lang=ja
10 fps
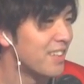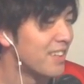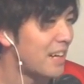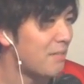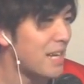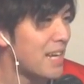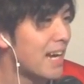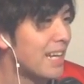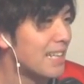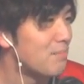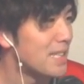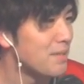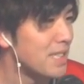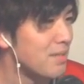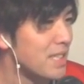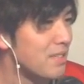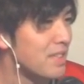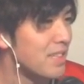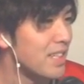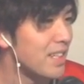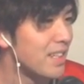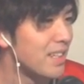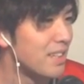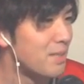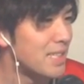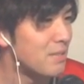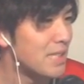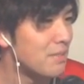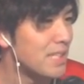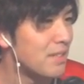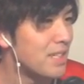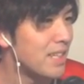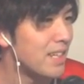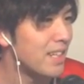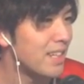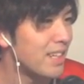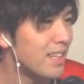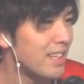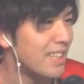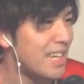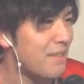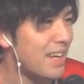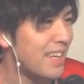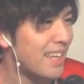危ないいや、まずいまずいまずいまずいまずい。まずいまずいまずいまずい。やばい